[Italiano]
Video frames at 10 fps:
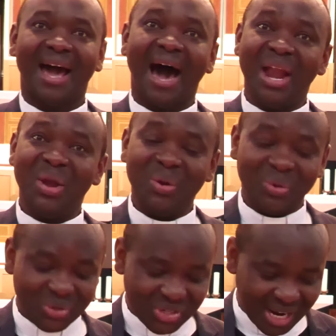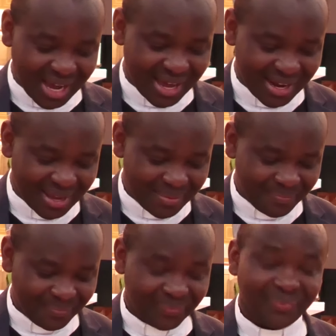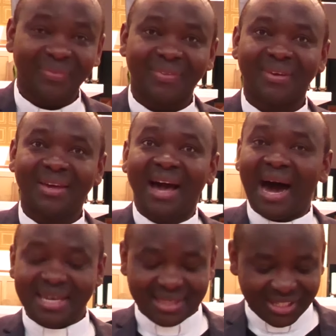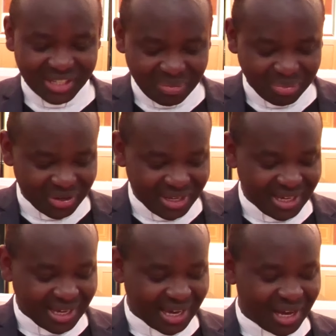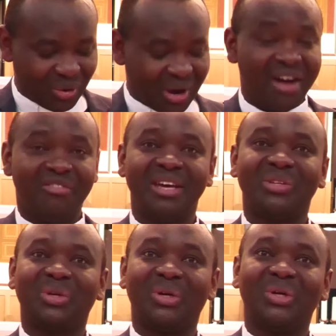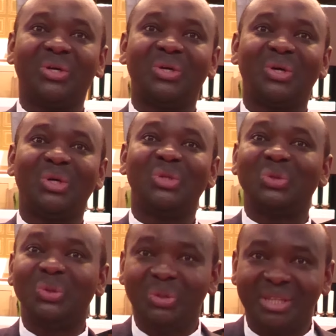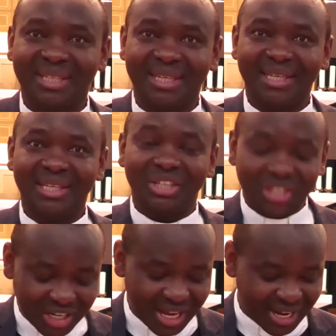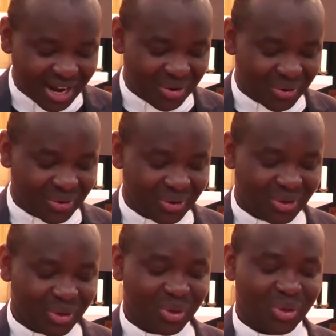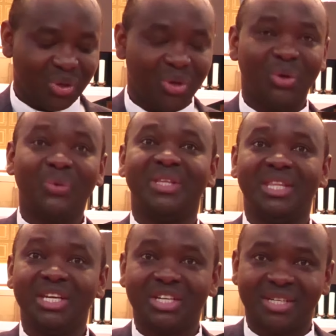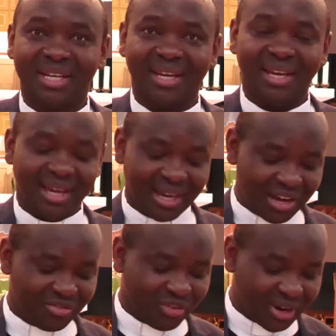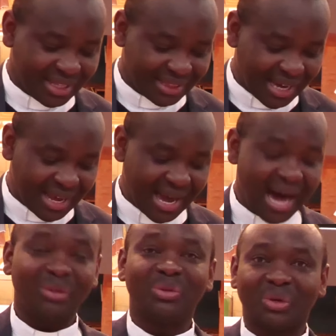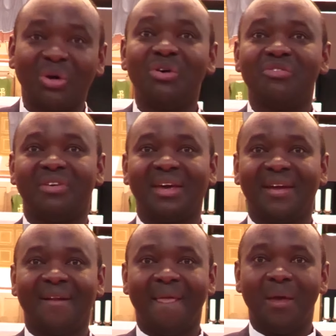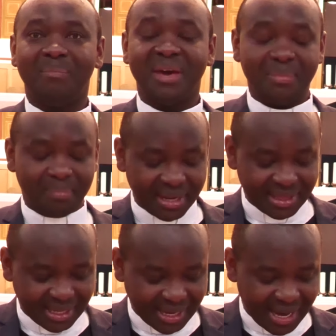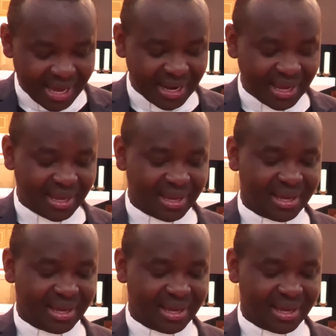annunciare ai discepoli che lo avvertono tutti ti cercano, lui dice che vuole andare altrove per predicare,